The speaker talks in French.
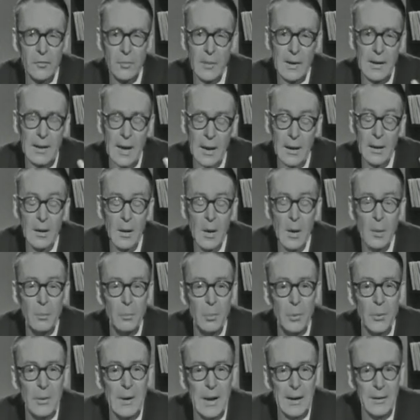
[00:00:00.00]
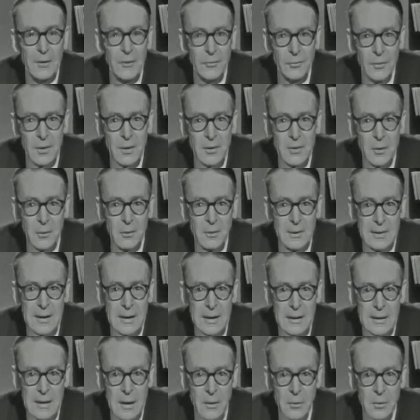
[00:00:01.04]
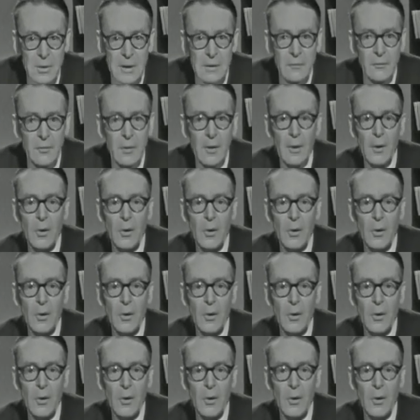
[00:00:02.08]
mais il n'a plus guère de force, le Conseil exécutif.